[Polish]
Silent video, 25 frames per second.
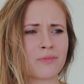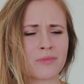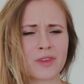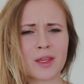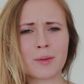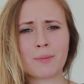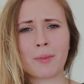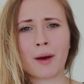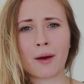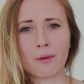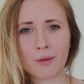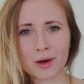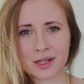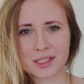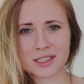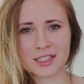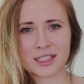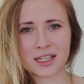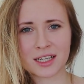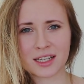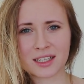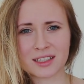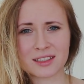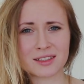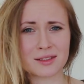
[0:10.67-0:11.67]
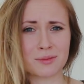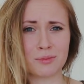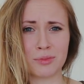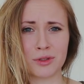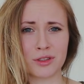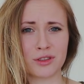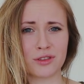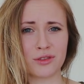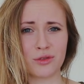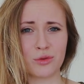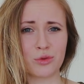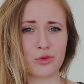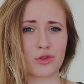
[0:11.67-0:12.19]
nie pałacie
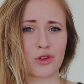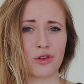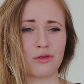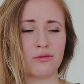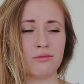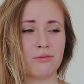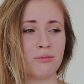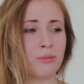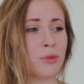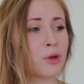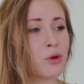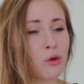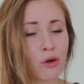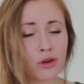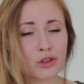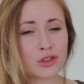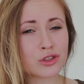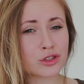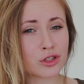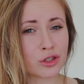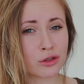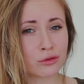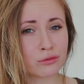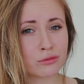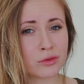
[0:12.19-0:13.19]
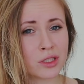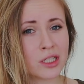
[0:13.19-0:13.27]
zbyt dużą miłością,